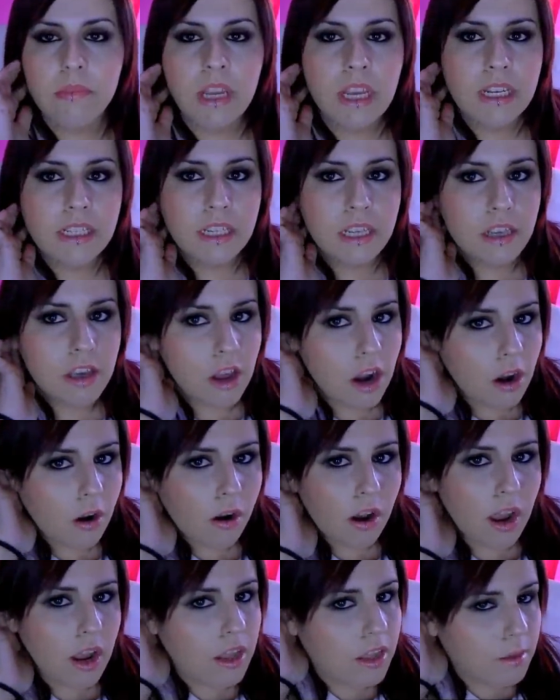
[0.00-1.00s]

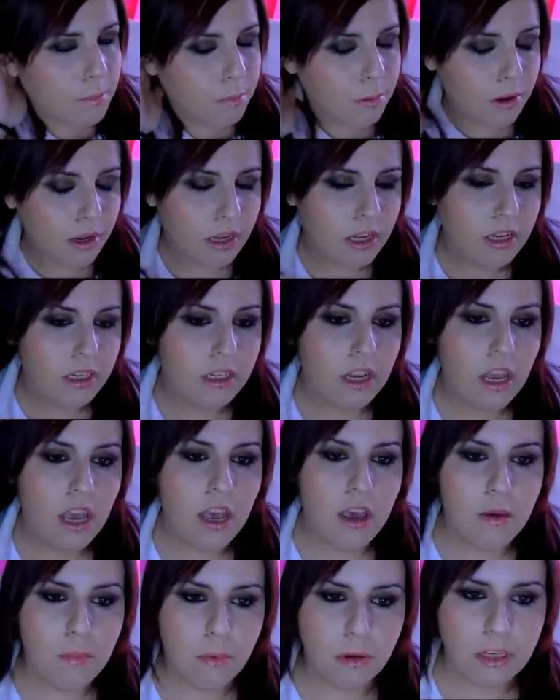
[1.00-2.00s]
enseñaroslas y después
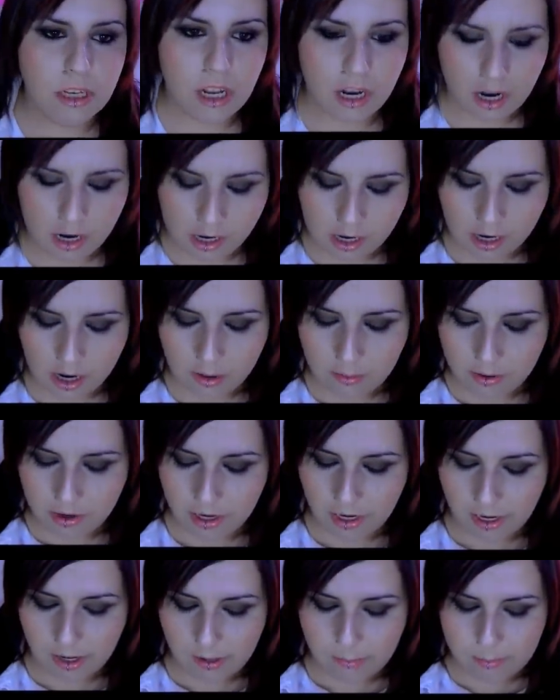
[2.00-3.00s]
pues ya las
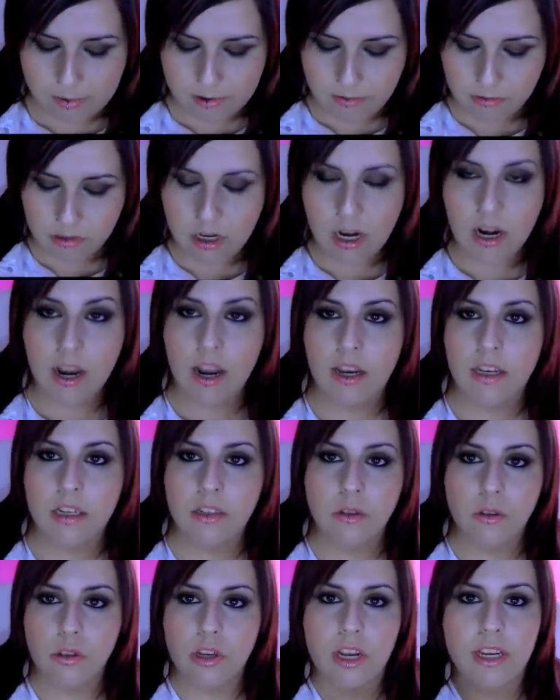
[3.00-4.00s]
lavaré para usarlas
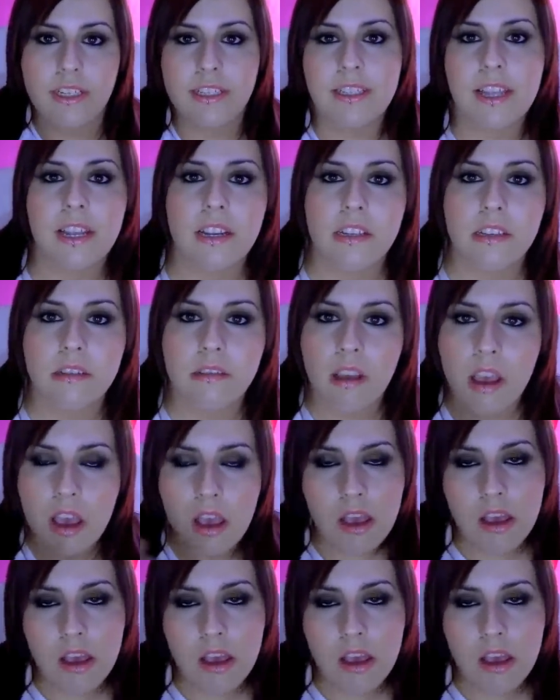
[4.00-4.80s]
esto, o sea que están,